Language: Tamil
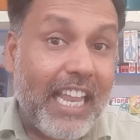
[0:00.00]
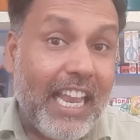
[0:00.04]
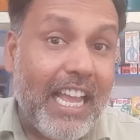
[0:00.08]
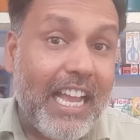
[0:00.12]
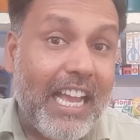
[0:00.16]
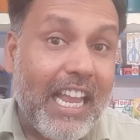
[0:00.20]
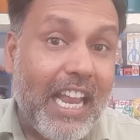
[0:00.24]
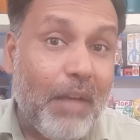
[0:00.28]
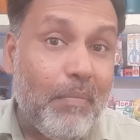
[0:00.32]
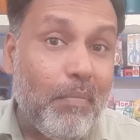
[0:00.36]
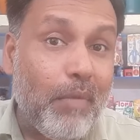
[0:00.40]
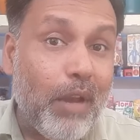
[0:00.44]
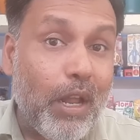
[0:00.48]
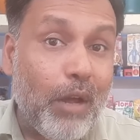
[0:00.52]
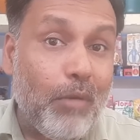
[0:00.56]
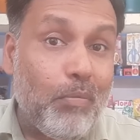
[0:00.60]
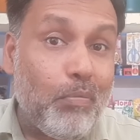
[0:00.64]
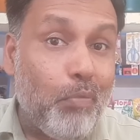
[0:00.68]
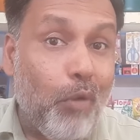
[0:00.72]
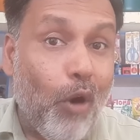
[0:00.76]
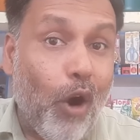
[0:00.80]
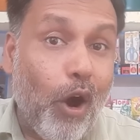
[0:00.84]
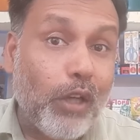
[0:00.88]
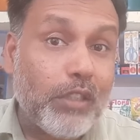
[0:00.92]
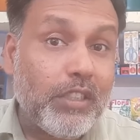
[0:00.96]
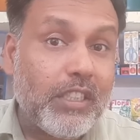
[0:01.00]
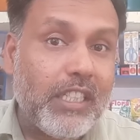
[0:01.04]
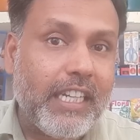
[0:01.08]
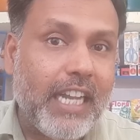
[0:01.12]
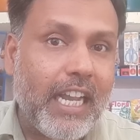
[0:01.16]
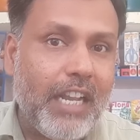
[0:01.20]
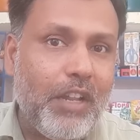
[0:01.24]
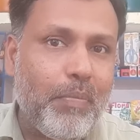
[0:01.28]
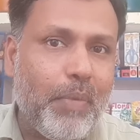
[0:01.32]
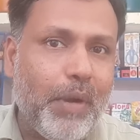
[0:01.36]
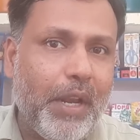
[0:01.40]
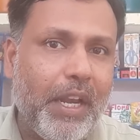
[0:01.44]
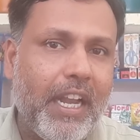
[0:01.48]
டெலகிராம்ல பாட்ஸ்
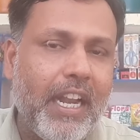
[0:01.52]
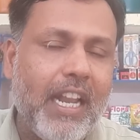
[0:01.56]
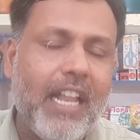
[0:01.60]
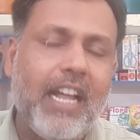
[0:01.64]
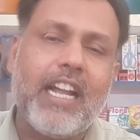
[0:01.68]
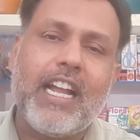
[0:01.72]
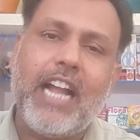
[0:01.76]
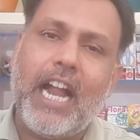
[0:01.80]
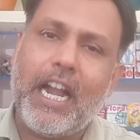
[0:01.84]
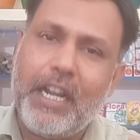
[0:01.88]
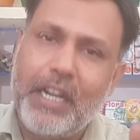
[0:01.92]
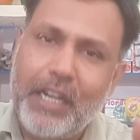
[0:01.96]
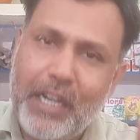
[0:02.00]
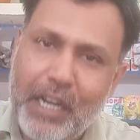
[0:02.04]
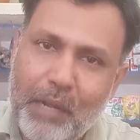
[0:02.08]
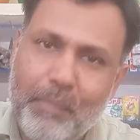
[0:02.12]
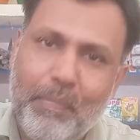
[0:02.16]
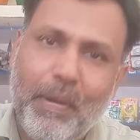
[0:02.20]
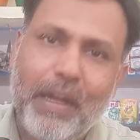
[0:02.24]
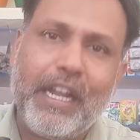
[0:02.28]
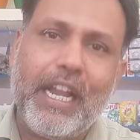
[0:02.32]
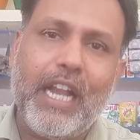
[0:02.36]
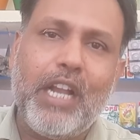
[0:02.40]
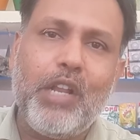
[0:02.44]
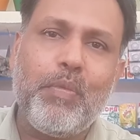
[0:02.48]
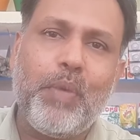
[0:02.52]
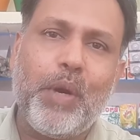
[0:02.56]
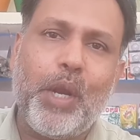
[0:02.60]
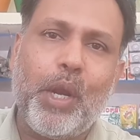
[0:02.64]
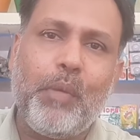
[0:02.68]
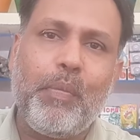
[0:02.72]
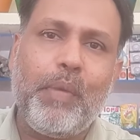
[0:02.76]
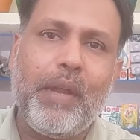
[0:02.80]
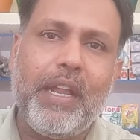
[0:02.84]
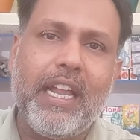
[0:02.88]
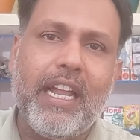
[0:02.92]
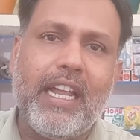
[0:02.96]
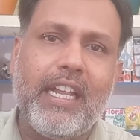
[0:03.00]
கேள்விப்பட்டிருக்கீங்களா கண்டிப்பா
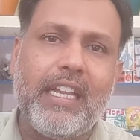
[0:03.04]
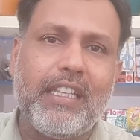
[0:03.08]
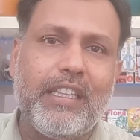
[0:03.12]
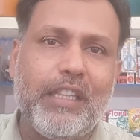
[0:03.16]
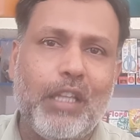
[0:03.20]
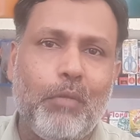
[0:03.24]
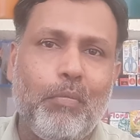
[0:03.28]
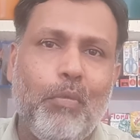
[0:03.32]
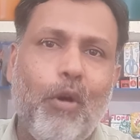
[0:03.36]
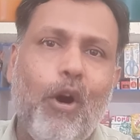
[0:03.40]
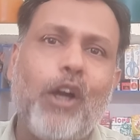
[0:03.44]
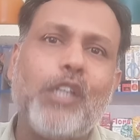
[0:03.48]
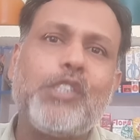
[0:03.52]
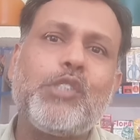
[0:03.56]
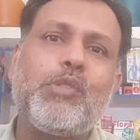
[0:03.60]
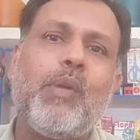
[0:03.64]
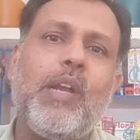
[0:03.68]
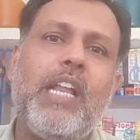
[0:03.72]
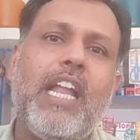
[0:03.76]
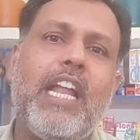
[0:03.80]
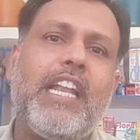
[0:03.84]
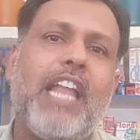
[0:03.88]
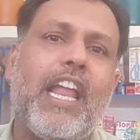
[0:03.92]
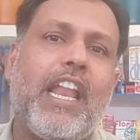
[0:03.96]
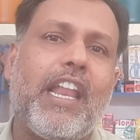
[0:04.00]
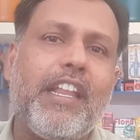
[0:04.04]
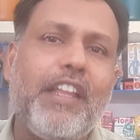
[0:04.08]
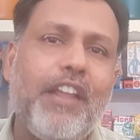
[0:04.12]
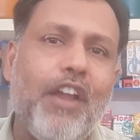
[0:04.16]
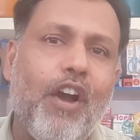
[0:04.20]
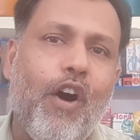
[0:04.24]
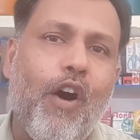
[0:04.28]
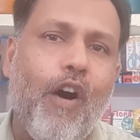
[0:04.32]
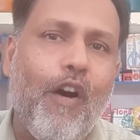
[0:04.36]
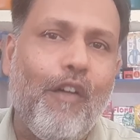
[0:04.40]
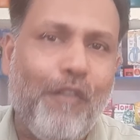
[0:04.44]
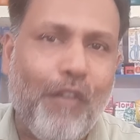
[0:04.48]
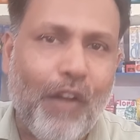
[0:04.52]
கேள்விப்பட்டிருப்பீங்க இந்த பாட்ஸ் வழியா
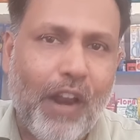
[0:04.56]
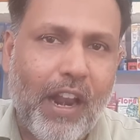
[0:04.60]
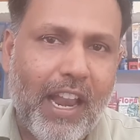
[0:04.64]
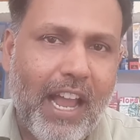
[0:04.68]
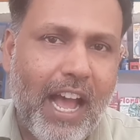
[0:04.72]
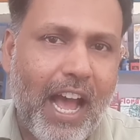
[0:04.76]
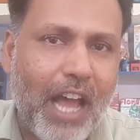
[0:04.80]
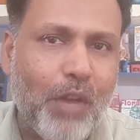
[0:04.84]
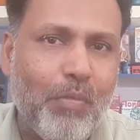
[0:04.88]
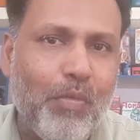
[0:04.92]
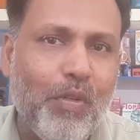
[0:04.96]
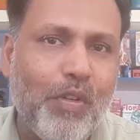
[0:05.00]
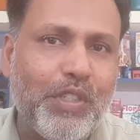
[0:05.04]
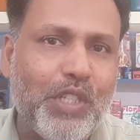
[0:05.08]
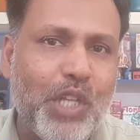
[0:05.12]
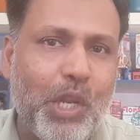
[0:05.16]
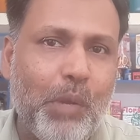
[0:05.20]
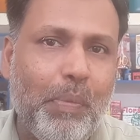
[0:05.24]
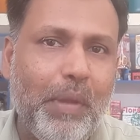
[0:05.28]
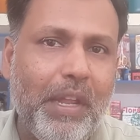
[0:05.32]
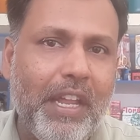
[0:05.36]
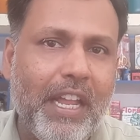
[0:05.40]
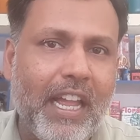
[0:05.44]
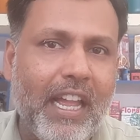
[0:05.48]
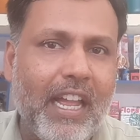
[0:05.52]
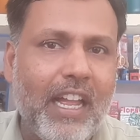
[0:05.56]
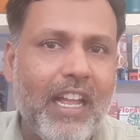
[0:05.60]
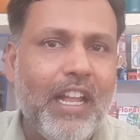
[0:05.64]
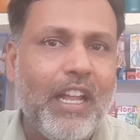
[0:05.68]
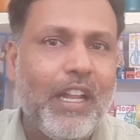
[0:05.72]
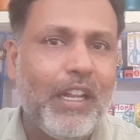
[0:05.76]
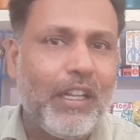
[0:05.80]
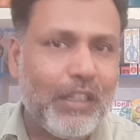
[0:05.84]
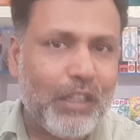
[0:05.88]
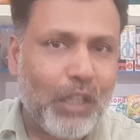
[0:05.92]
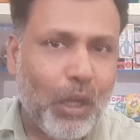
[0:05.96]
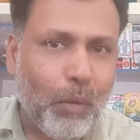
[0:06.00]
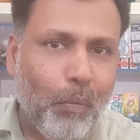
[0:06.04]
நிறைய ஆஃபர் எல்லாம் அனுபவிச்சிருப்பீங்க
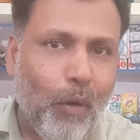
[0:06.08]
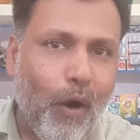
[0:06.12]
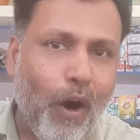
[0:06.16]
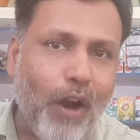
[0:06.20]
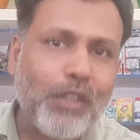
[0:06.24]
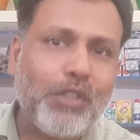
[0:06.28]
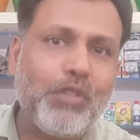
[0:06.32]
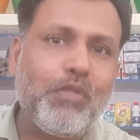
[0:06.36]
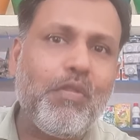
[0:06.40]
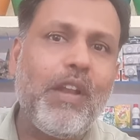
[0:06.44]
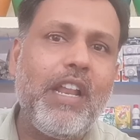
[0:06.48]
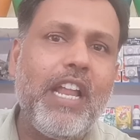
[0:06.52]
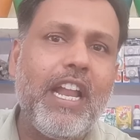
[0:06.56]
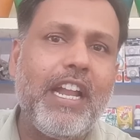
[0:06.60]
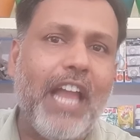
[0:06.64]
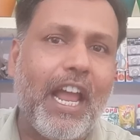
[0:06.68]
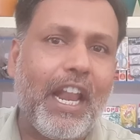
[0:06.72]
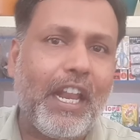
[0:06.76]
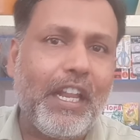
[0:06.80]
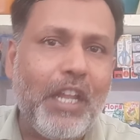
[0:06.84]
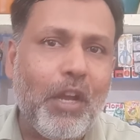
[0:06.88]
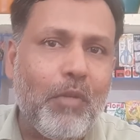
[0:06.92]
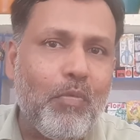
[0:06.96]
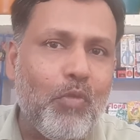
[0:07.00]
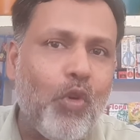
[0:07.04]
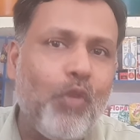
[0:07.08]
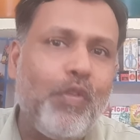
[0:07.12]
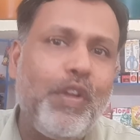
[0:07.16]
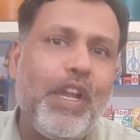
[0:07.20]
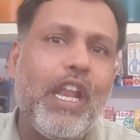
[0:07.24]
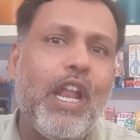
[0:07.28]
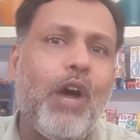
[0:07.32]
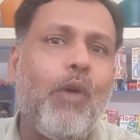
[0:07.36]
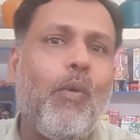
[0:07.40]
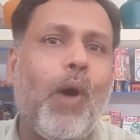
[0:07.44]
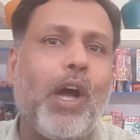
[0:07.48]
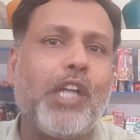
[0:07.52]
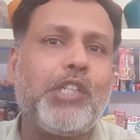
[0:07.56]
இந்த பாட்ஸ் வழியா நிறைய மூவி
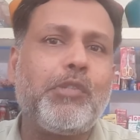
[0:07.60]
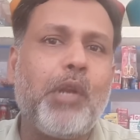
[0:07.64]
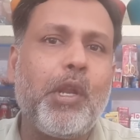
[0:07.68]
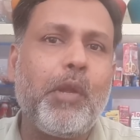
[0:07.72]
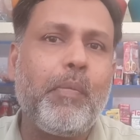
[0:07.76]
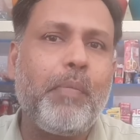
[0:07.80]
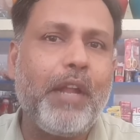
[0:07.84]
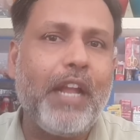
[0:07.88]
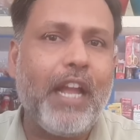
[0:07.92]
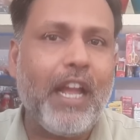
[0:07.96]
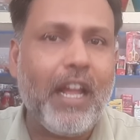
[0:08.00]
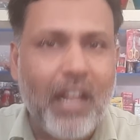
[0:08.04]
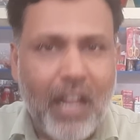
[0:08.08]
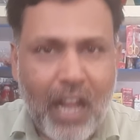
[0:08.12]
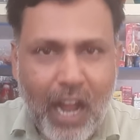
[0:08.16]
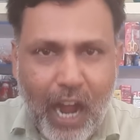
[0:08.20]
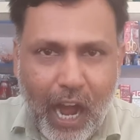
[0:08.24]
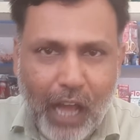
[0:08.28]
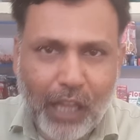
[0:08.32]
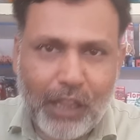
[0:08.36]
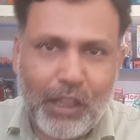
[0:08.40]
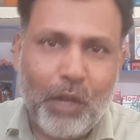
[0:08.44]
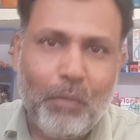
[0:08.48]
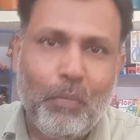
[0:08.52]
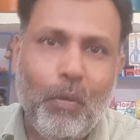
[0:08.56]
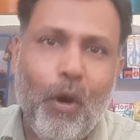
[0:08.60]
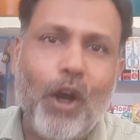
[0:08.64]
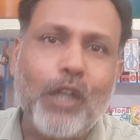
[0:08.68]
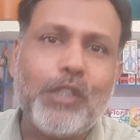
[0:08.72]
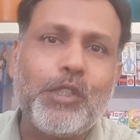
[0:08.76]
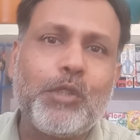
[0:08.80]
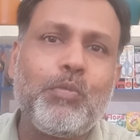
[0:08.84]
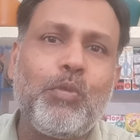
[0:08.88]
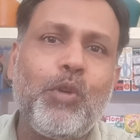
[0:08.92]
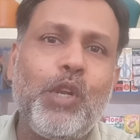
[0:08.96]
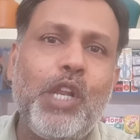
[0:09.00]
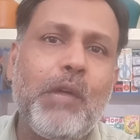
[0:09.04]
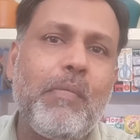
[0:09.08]
எல்லாம் வாட்ச் பண்ணிருப்பீங்க அந்த
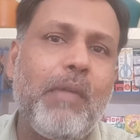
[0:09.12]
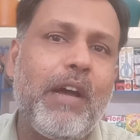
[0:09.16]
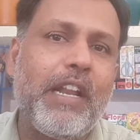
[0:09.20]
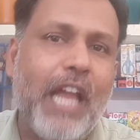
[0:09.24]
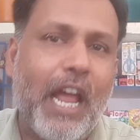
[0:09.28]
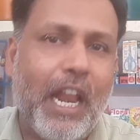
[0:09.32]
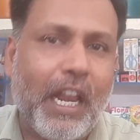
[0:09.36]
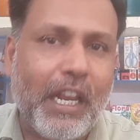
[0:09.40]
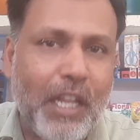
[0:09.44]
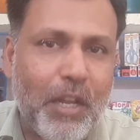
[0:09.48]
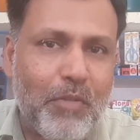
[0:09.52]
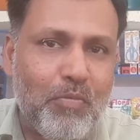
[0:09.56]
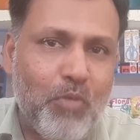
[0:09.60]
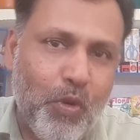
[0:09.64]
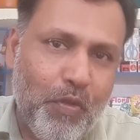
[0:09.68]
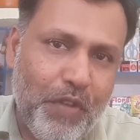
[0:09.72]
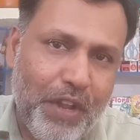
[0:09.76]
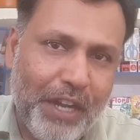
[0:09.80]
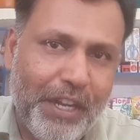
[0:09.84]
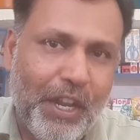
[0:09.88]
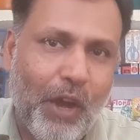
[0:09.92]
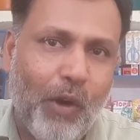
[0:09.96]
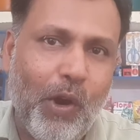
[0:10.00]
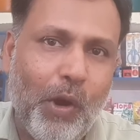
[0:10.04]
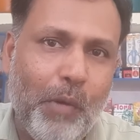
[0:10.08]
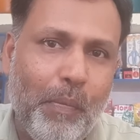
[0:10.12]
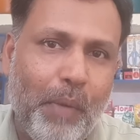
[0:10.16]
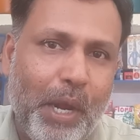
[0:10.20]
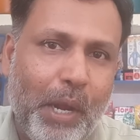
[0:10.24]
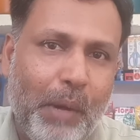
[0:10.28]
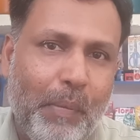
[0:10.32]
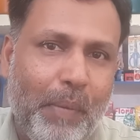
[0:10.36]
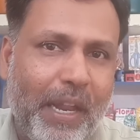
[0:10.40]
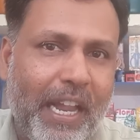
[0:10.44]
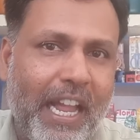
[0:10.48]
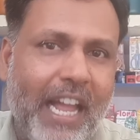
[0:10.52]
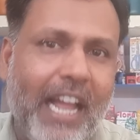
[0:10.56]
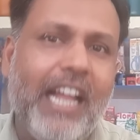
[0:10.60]
பாட்ஸ் மூலியமா நிறைய மூவியை டவுன்லோட்
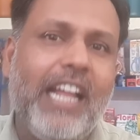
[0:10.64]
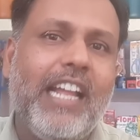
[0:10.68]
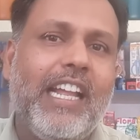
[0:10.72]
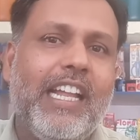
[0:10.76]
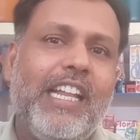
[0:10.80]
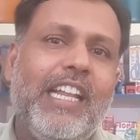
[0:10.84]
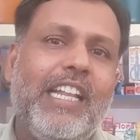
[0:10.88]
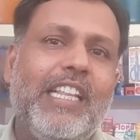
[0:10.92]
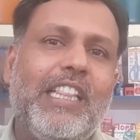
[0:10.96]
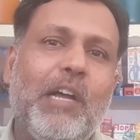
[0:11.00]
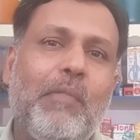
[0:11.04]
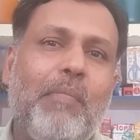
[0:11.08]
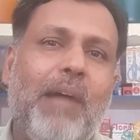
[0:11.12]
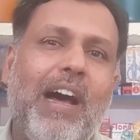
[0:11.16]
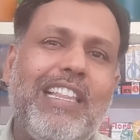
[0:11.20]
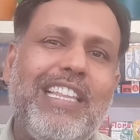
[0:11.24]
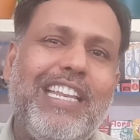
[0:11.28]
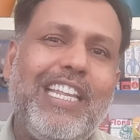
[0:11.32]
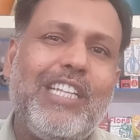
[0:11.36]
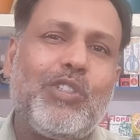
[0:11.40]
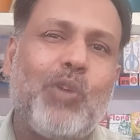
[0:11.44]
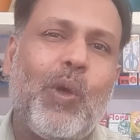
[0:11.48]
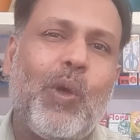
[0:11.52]
பண்ணிருப்பீங்க இந்த மாதிரி